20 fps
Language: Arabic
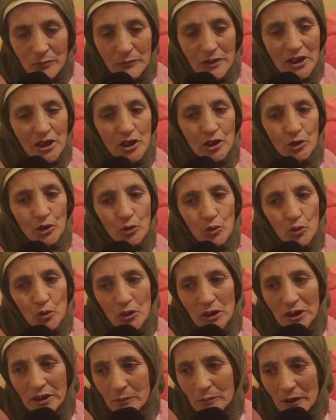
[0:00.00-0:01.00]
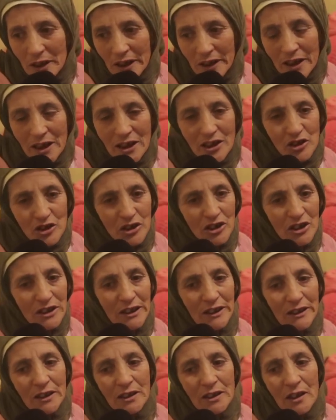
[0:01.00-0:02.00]
ميت وولدي ما كاين
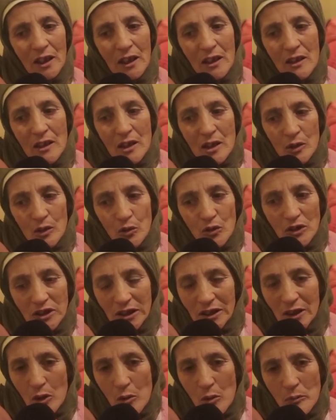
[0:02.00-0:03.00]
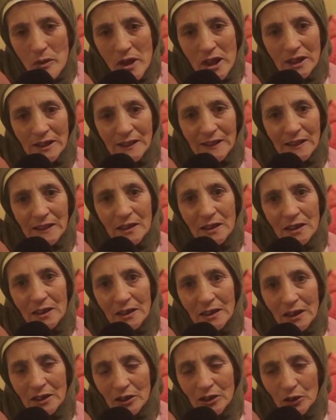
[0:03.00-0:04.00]
شد عليا قلت اللهم هاد
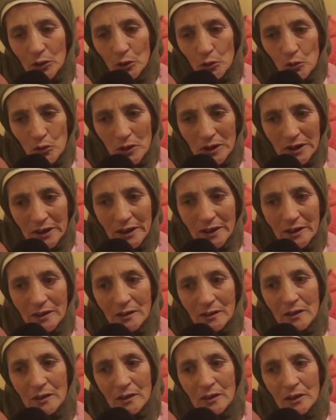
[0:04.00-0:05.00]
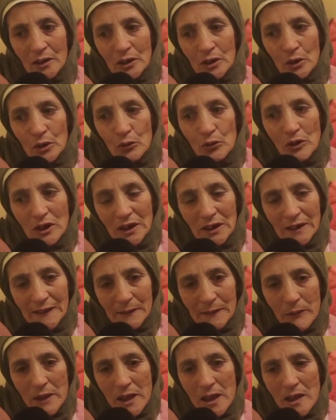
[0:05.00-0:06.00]
السيد غنديرو ولدي
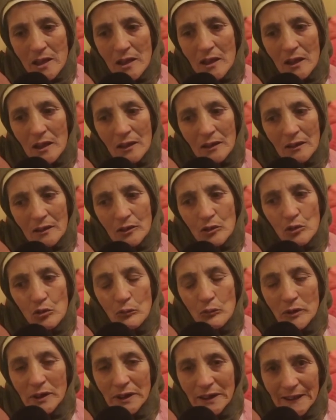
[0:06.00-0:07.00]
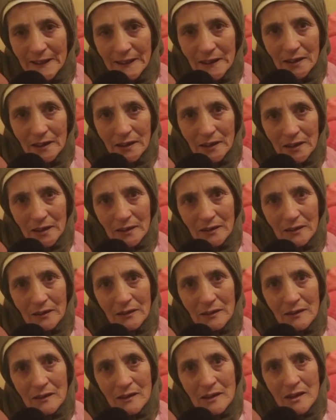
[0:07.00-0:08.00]
ويجلس معايا وما نسيني
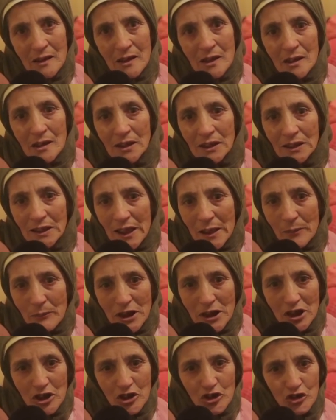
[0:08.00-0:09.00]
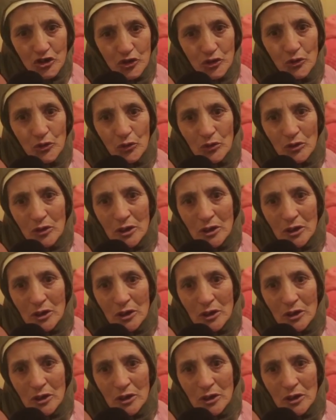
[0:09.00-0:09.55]
الساعه ملي جتو